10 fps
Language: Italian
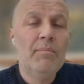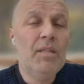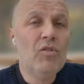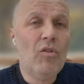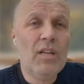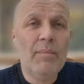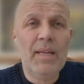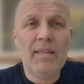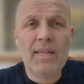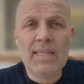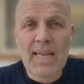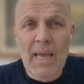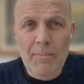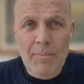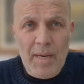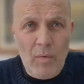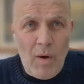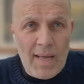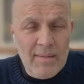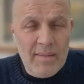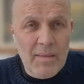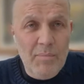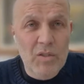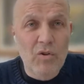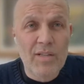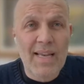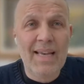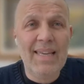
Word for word: bisogna mettere sempre i guanti, bisogna